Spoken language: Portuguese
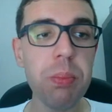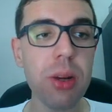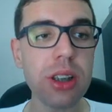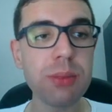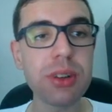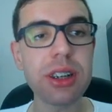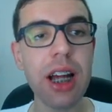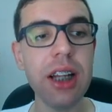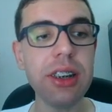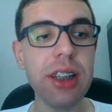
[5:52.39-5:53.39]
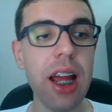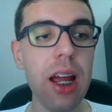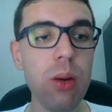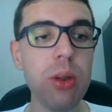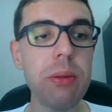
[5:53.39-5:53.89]
próximo site
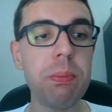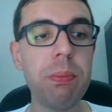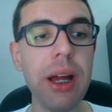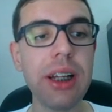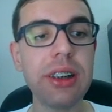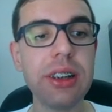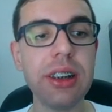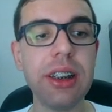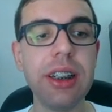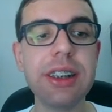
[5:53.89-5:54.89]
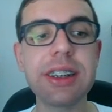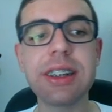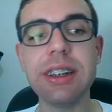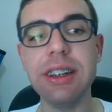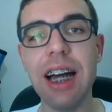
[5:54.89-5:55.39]
é o Impact
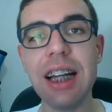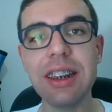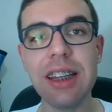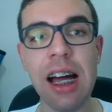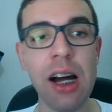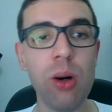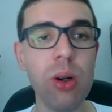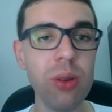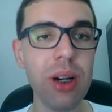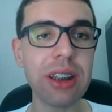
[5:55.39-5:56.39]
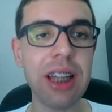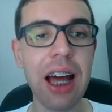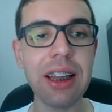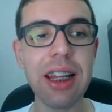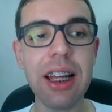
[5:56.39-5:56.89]
Risk Data, ou a
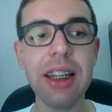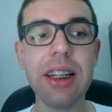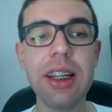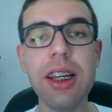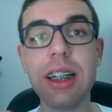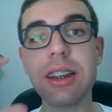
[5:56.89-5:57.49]
data em que a